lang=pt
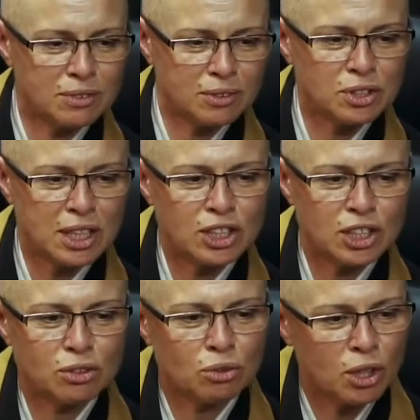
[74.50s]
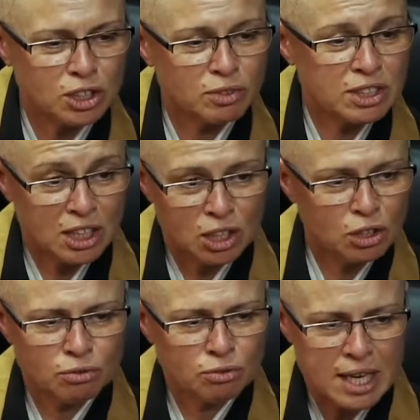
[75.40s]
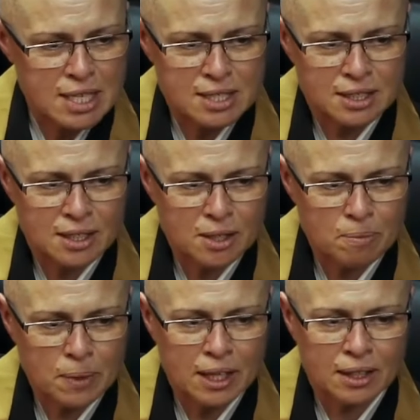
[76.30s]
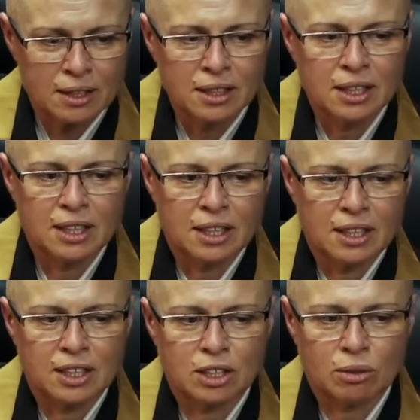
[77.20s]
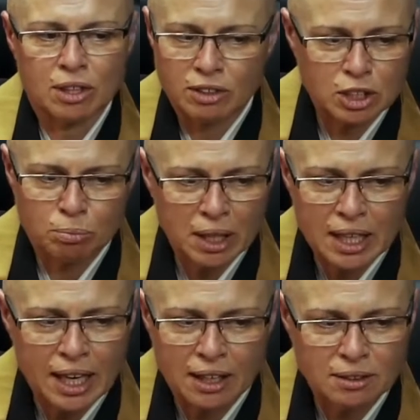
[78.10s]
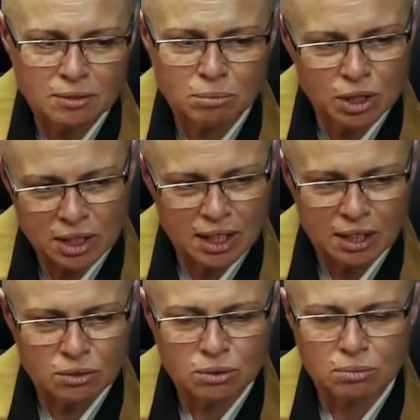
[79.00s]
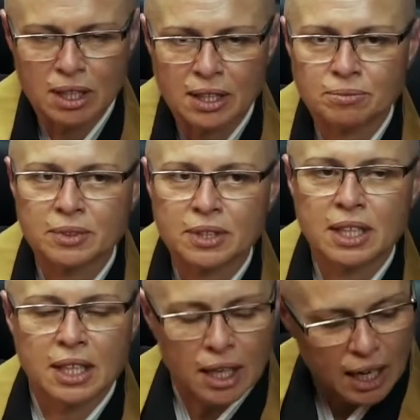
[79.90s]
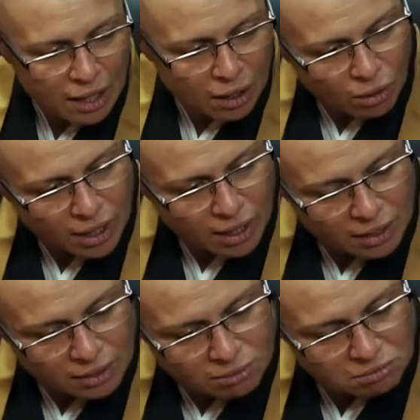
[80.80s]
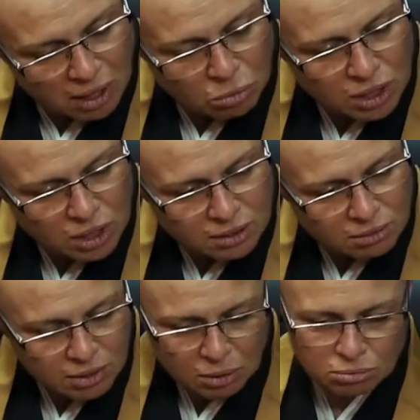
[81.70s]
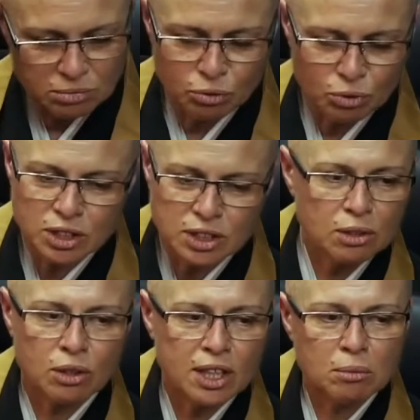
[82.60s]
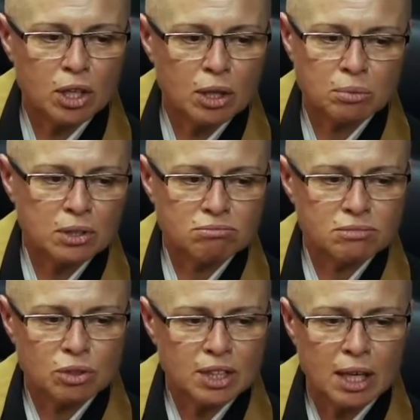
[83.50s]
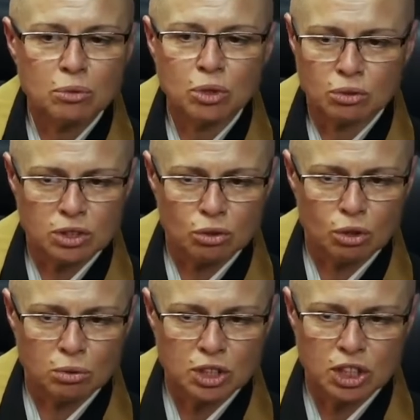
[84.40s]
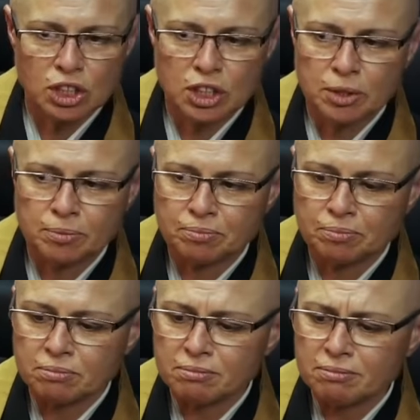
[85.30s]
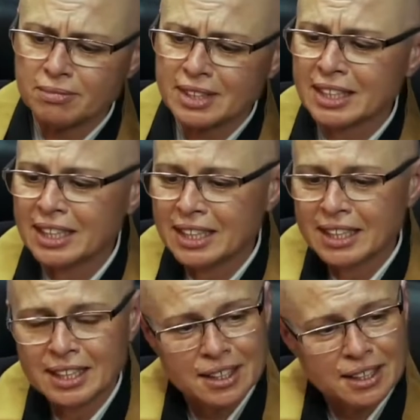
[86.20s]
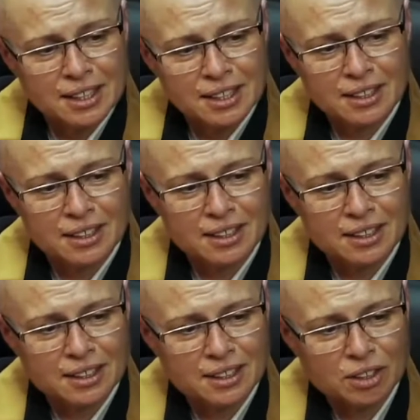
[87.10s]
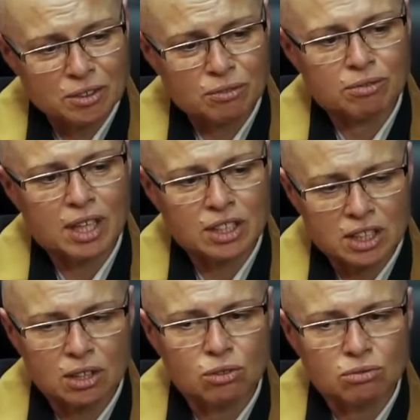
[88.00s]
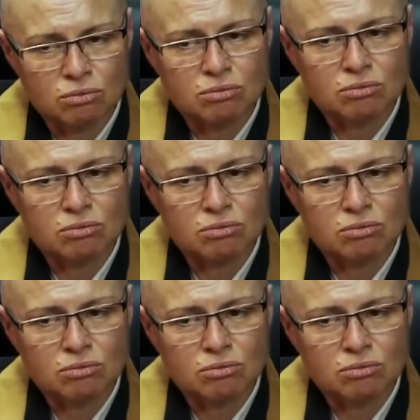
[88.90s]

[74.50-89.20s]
tu sente que tu gosta de fazer aquilo tu faz né então ela vai te pegar porque é uma agora tem muitas tem, não vou dizer qual que é a melhor porque não, não tem muito isso como a gente Vai de, de cada um, assim. E Vai toda, de cada um. E todas